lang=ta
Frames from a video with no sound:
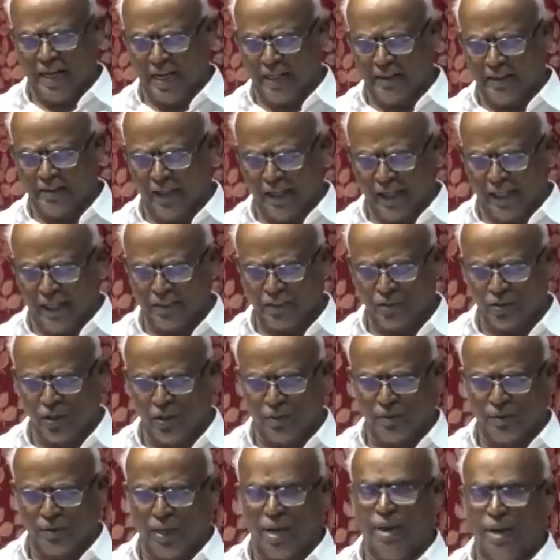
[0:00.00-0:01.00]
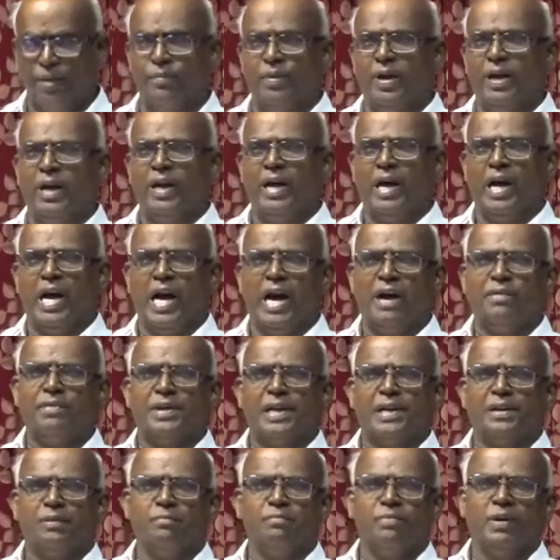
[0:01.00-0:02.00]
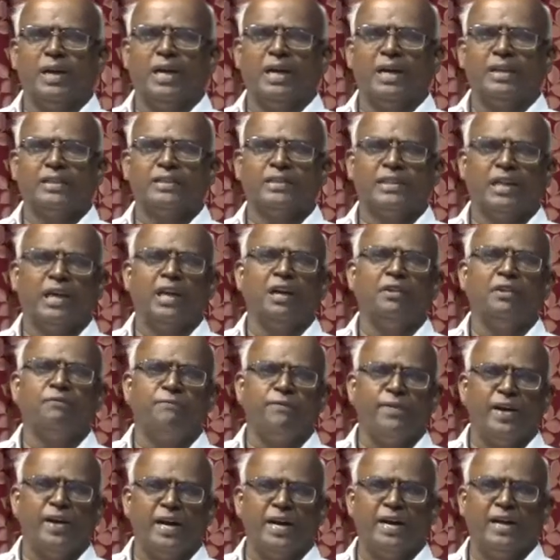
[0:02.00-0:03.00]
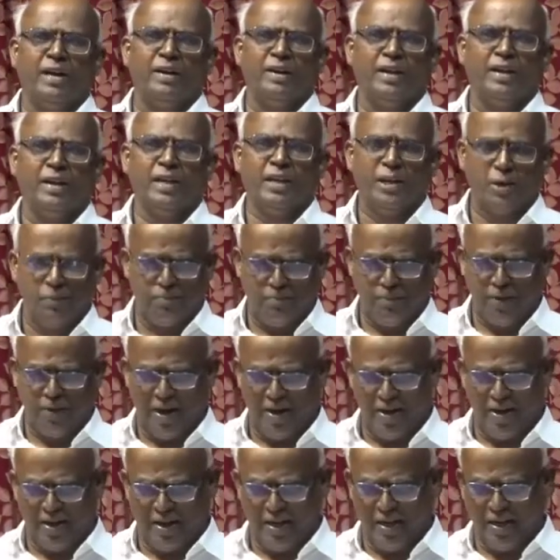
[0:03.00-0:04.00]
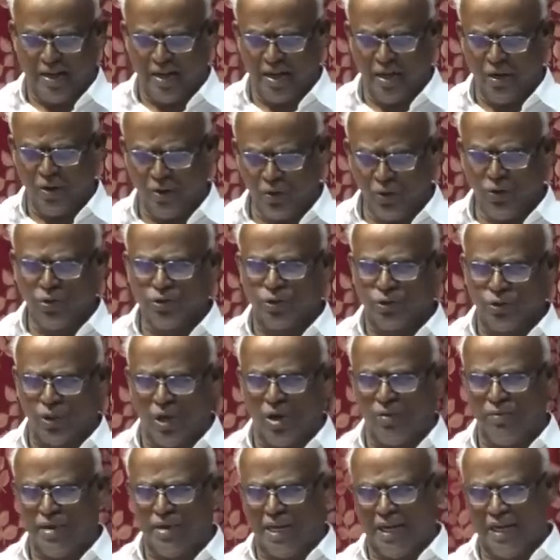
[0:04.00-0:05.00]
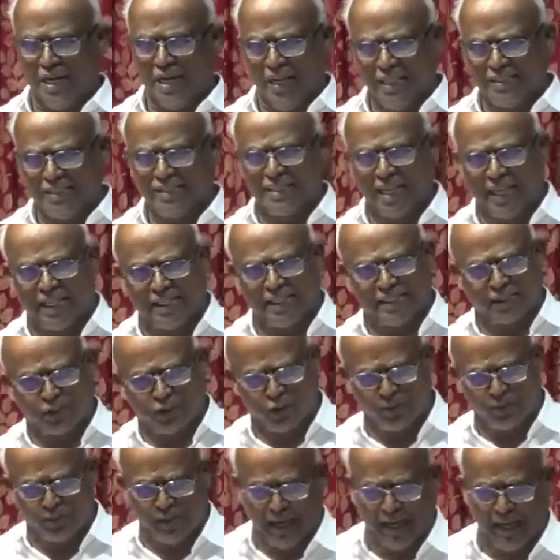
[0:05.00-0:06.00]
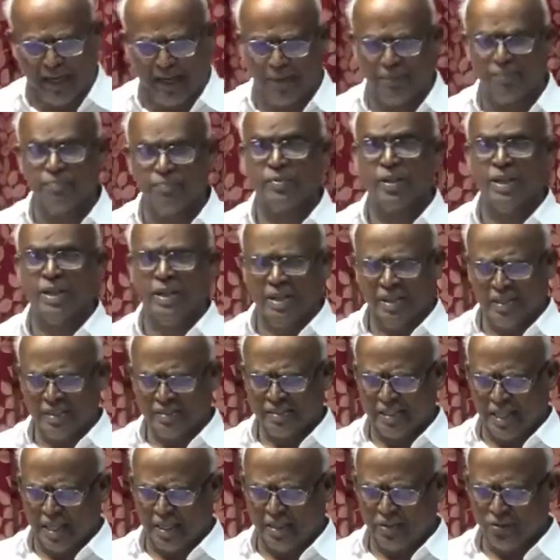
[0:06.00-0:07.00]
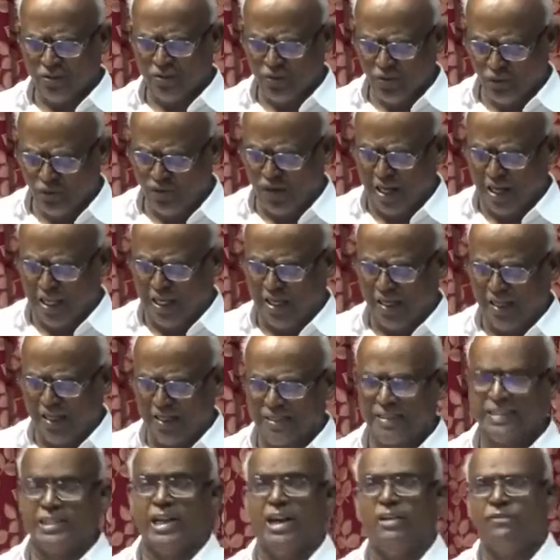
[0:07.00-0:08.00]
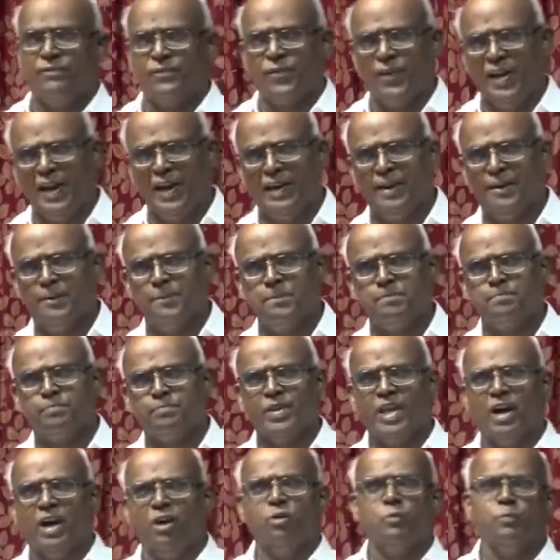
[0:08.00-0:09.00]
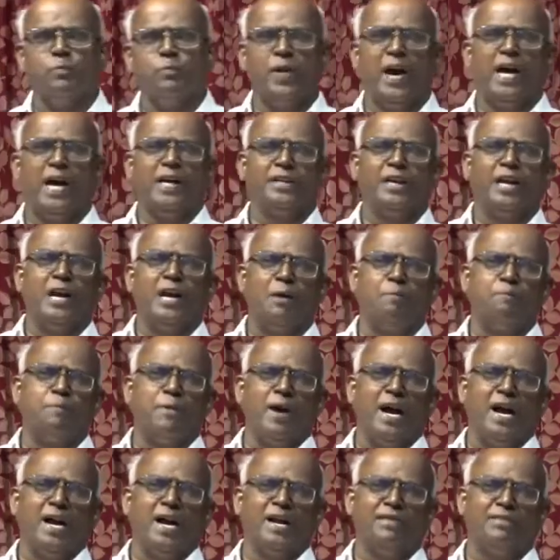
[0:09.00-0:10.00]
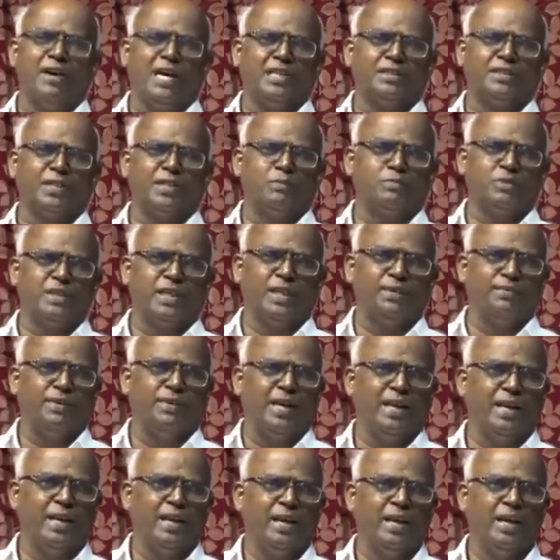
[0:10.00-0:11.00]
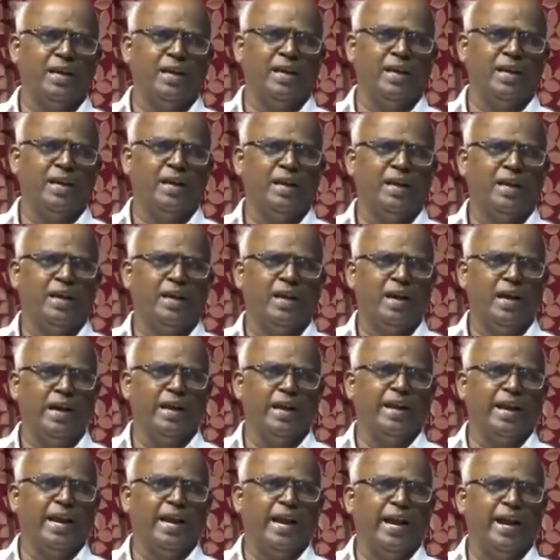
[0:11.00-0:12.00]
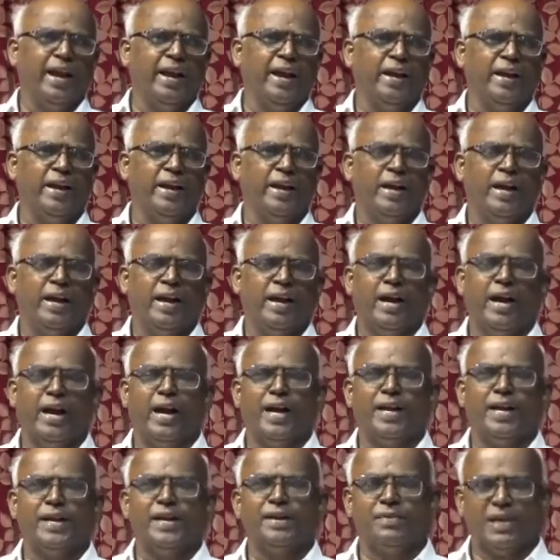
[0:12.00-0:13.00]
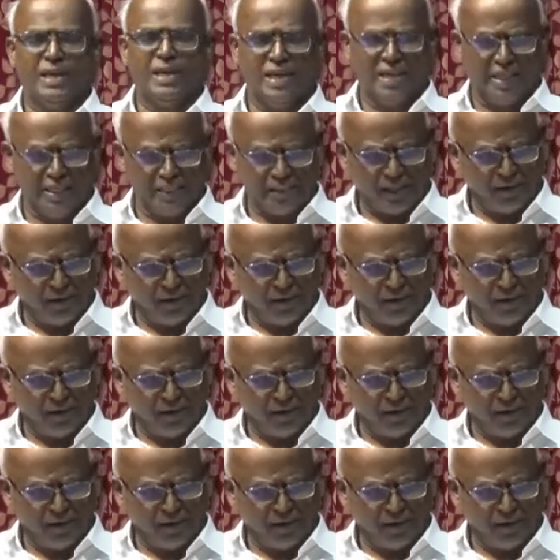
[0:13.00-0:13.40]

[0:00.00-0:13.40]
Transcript: கத்தரிக்கு சோத்திரம் அவன் ரொம்ப சேஃபாக இருப்பான் ஹூ சோவர் லிசன் டு மீ சார் டுவல் சேஃப்லி அவன் பாதுகாப்பாக வாசம் செய்வான் அங்கே ஆண்டவருக்கு